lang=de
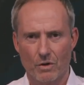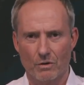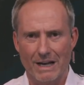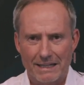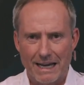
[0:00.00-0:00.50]

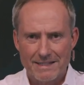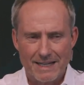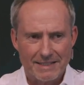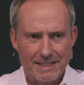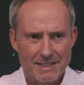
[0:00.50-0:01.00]
Und hat er einen
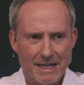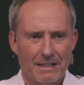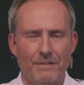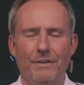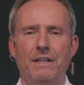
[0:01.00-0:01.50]
Satz
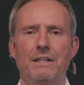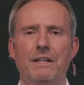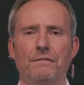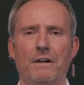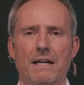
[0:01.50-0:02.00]
gesagt, den werde ich
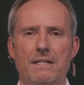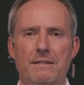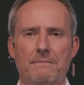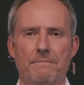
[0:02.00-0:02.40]
nie vergessen.